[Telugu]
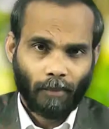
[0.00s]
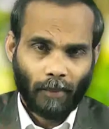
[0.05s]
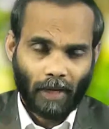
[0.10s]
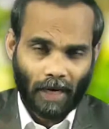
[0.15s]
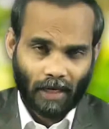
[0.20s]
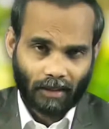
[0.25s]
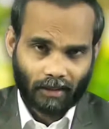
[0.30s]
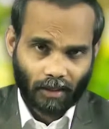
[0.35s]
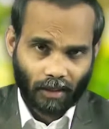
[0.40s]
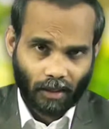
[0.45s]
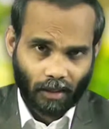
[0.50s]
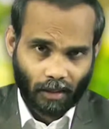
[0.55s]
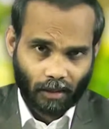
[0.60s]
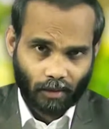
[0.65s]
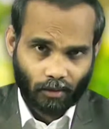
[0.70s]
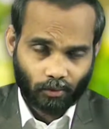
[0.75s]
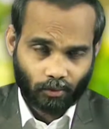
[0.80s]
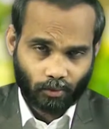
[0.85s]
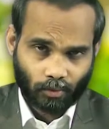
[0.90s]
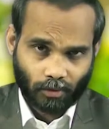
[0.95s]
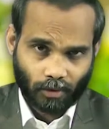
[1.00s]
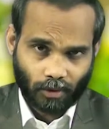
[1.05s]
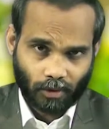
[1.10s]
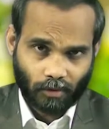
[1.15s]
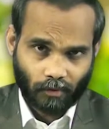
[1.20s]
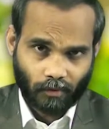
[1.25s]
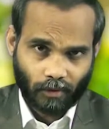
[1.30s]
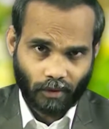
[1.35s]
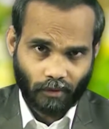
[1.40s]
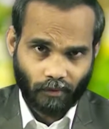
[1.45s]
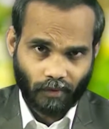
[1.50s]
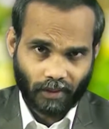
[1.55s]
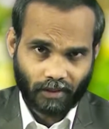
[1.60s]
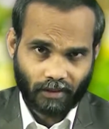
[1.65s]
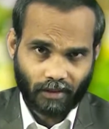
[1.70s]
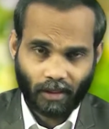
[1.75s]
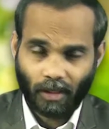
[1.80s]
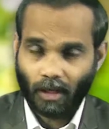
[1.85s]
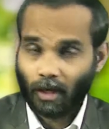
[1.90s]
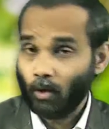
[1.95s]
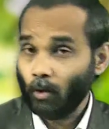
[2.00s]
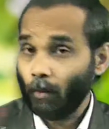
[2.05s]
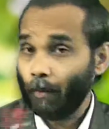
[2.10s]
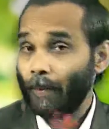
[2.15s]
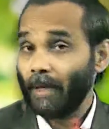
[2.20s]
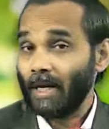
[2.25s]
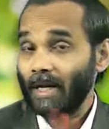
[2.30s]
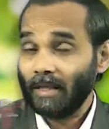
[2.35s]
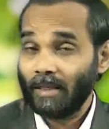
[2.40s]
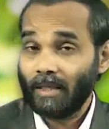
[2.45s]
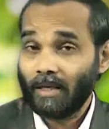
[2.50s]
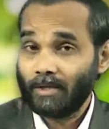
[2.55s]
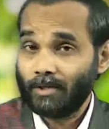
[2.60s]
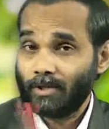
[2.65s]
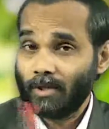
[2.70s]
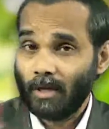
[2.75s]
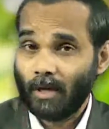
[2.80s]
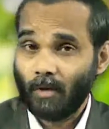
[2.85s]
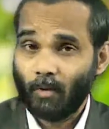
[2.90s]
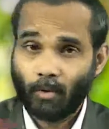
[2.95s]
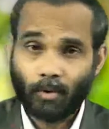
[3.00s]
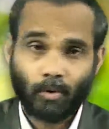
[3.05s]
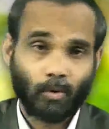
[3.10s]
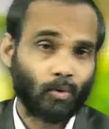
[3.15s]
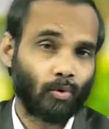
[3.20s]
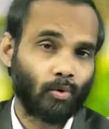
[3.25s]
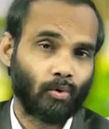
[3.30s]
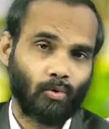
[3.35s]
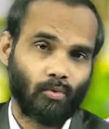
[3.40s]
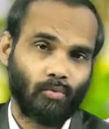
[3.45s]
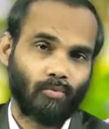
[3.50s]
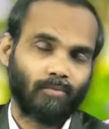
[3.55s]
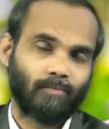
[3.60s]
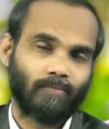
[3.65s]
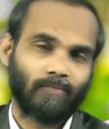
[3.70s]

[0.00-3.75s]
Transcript: మాటలాడుతున్నటువంటి వ్యక్తి నాకు పరదేశిగా ఉండకూడదు